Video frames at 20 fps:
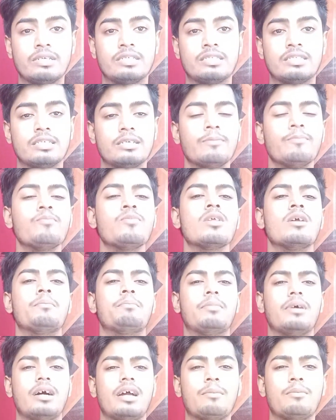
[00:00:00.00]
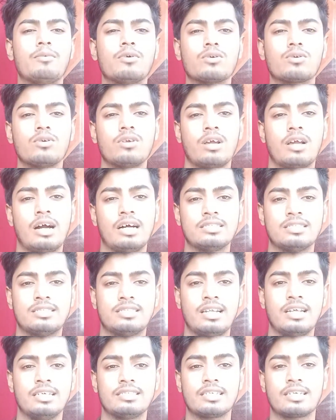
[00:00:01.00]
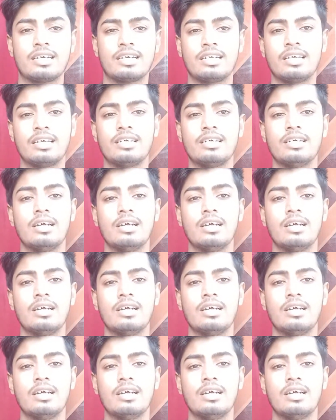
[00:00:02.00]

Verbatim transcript: বেশি বা এমন কোনো ঘাস দিলেন যেখানে